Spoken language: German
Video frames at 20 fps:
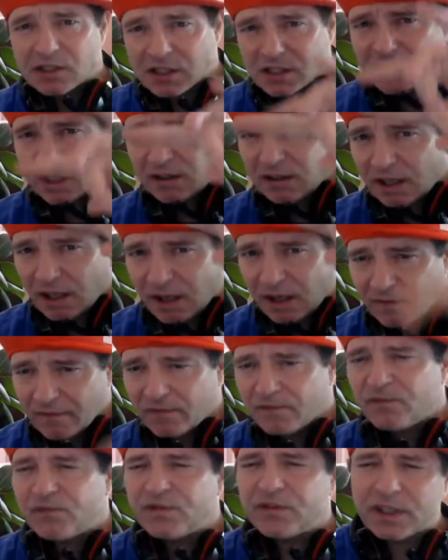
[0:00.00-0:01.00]
Sydney,
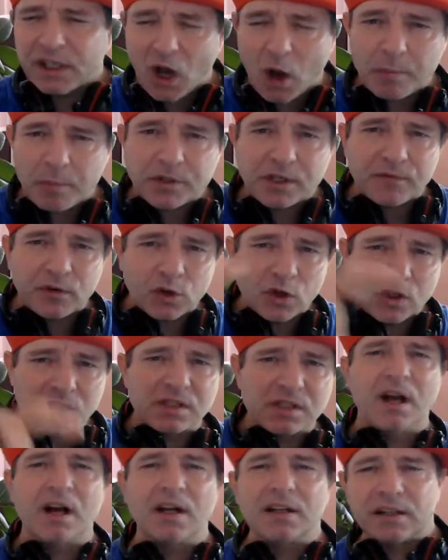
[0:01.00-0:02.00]
die Hauptstadt von
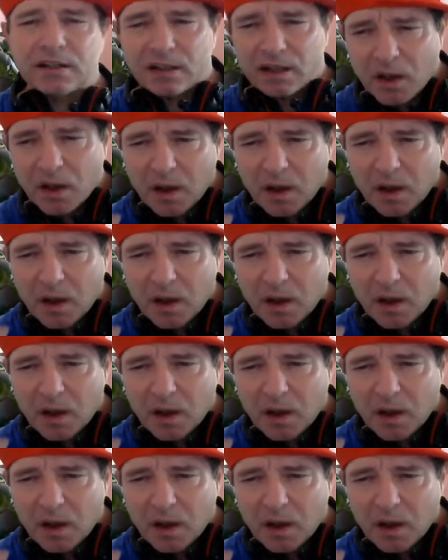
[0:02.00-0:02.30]
Australien.